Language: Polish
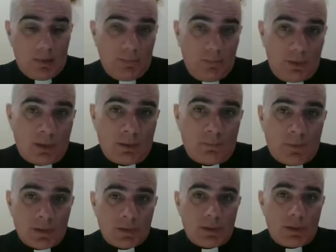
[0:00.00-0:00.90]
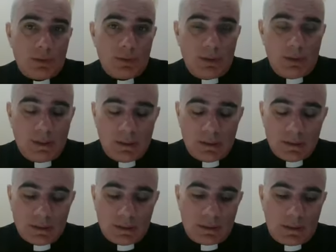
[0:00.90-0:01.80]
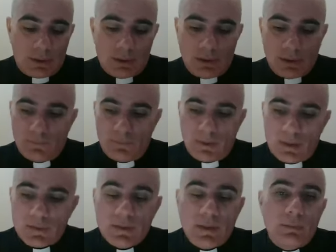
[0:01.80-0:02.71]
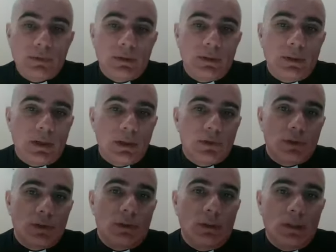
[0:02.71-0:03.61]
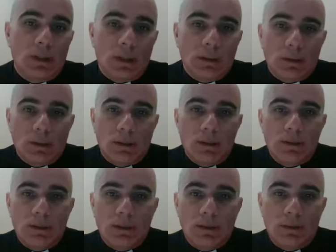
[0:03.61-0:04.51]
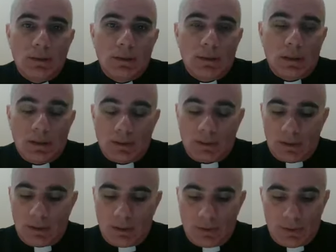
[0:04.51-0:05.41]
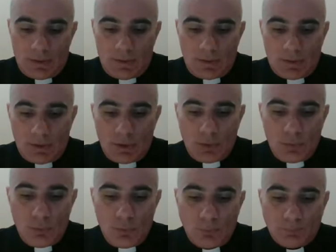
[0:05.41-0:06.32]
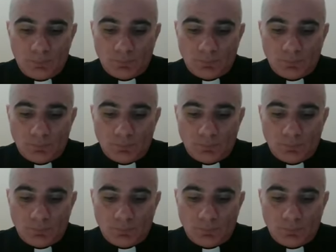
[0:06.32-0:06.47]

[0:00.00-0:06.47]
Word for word: Witam Was, kochani, serdecznie w następnej naszej katecheze, katechezie z cyklu